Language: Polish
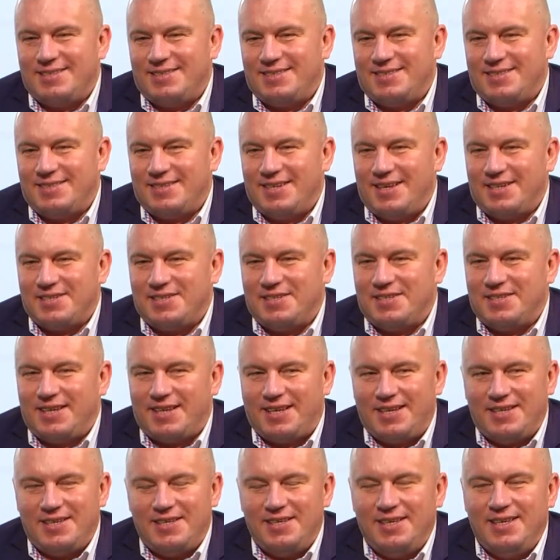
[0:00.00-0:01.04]
z każdej
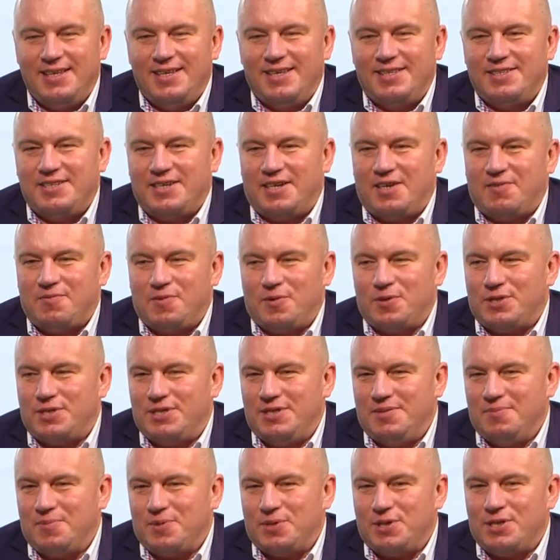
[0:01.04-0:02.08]
takiej
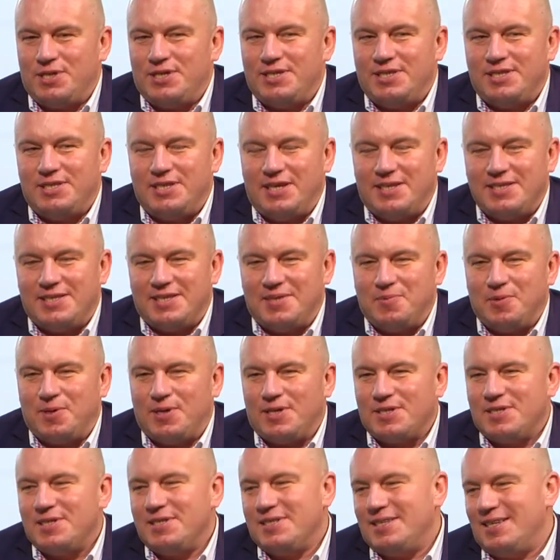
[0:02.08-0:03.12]
ciekawości, może nie dziecięcej, bo
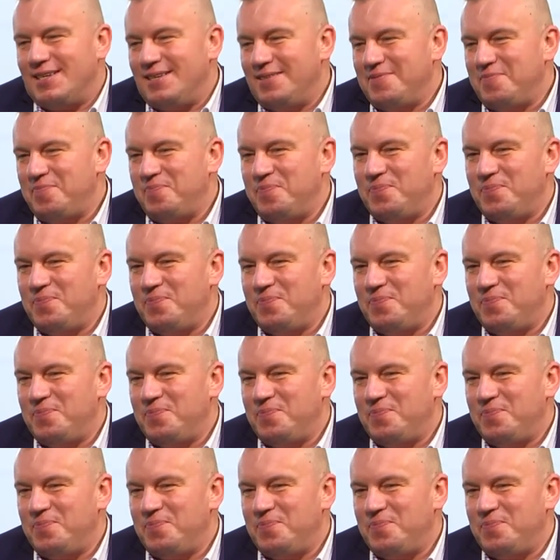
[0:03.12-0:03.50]
każdy za